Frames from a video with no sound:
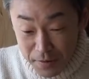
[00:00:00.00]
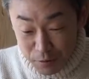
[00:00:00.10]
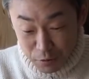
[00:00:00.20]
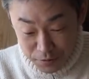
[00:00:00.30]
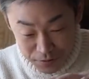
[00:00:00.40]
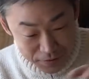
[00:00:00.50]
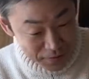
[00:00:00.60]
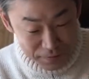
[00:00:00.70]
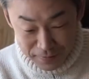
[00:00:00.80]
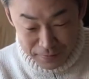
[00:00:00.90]
これだ
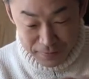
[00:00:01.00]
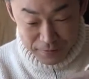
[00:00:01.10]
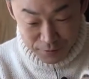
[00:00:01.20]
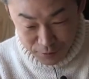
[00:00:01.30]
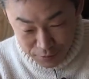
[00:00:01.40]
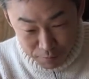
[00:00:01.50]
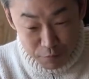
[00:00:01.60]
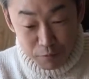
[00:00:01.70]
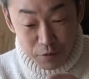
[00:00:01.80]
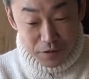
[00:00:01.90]
け
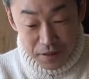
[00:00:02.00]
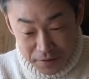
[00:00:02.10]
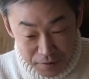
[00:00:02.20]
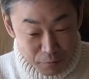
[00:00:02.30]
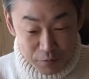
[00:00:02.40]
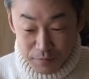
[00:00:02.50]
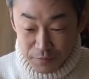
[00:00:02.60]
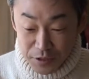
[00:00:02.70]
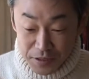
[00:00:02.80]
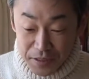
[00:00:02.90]
スープもサラダも
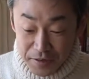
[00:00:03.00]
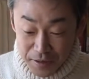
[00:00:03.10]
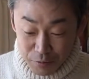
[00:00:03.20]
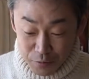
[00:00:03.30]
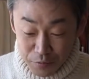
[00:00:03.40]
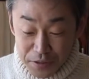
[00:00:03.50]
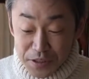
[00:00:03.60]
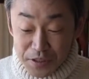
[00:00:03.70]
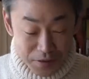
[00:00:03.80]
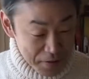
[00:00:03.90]
しっかりあると嬉し
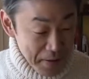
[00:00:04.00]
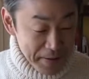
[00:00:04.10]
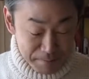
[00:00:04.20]
いですね、はい、